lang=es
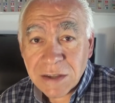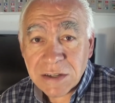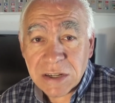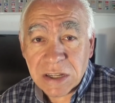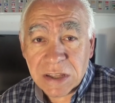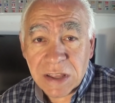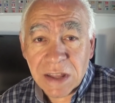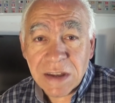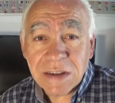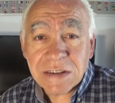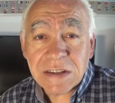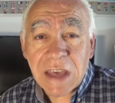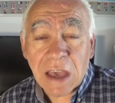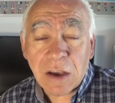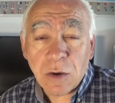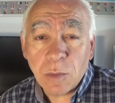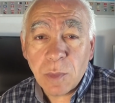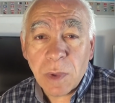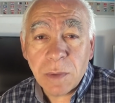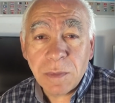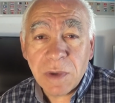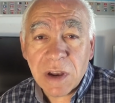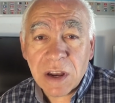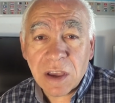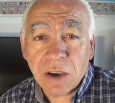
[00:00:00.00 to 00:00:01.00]
Si tienes que
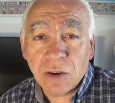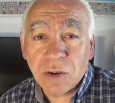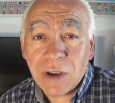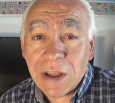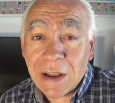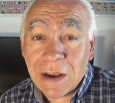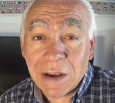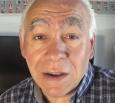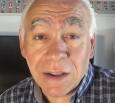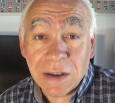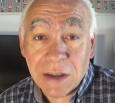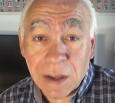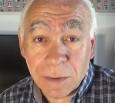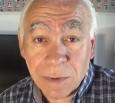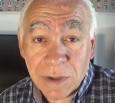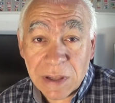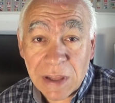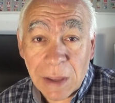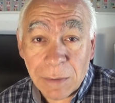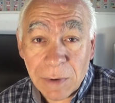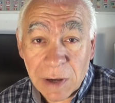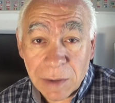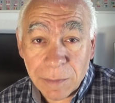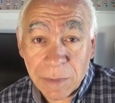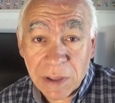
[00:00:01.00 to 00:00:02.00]
convivir con él
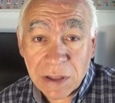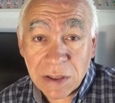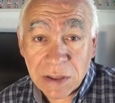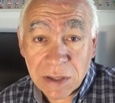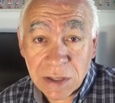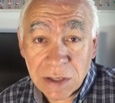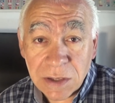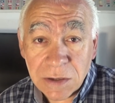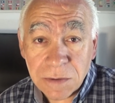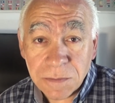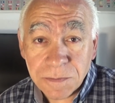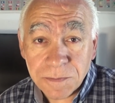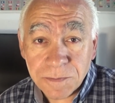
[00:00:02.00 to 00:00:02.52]
inevitablemente,